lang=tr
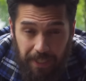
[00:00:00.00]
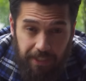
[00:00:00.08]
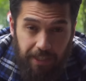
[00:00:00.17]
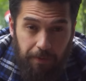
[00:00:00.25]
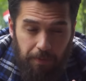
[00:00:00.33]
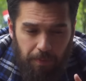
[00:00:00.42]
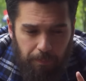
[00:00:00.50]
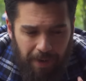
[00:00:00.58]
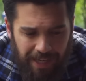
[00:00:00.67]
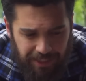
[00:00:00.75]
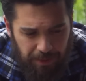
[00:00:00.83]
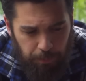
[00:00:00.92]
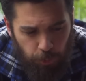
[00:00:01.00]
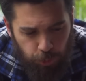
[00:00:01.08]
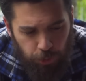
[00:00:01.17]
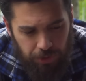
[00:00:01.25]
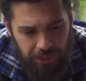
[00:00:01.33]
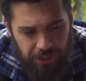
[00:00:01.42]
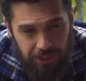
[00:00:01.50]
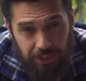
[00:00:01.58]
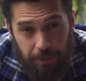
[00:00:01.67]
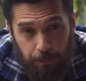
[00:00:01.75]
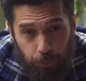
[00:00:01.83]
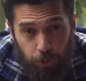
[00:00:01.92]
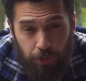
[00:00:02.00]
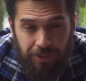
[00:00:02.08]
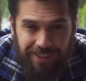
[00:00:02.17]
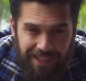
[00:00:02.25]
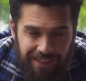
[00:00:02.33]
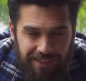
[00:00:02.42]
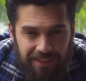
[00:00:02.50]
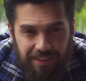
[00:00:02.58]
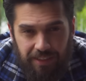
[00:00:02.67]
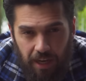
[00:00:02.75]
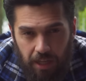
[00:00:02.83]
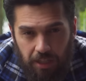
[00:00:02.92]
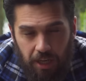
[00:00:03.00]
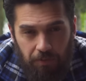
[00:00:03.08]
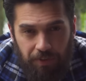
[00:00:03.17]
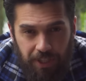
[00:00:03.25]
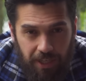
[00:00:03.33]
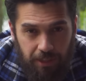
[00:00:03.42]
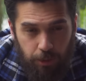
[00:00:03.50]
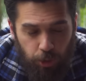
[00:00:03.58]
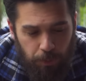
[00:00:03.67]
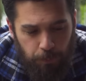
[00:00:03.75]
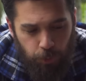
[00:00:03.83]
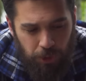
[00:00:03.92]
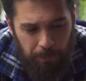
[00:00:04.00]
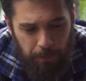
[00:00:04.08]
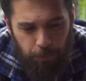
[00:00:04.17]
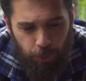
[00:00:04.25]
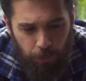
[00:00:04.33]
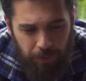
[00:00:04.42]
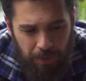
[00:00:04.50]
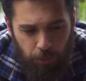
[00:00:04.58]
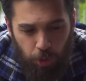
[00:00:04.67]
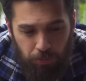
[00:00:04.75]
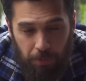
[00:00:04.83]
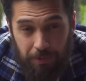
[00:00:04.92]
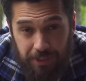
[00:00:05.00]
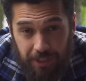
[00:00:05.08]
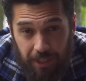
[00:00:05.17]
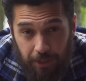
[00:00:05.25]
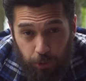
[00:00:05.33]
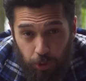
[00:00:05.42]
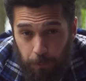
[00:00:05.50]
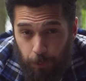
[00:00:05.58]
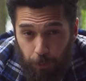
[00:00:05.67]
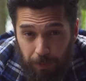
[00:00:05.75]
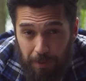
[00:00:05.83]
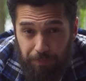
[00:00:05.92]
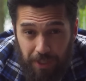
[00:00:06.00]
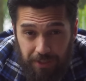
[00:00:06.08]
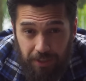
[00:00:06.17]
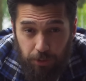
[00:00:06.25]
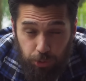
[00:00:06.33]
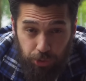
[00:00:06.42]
Peki Madem motorun içinde bu yakıtlı yağlı hava yakılıyor, burada bir problem olmaması gerekiyor. Problem ne diye